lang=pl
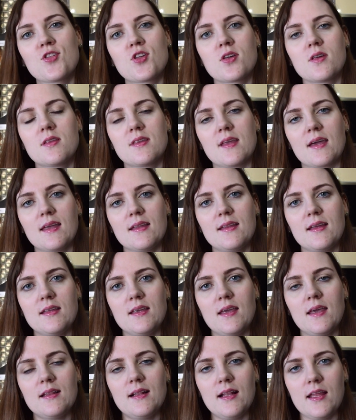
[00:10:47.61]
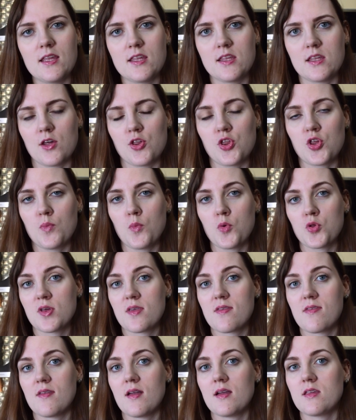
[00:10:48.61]
czy takie danie jedliście, czy
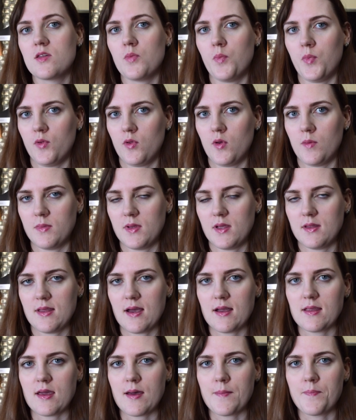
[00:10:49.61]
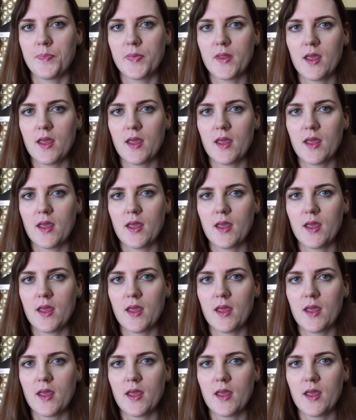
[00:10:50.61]
może znacie podobne danie.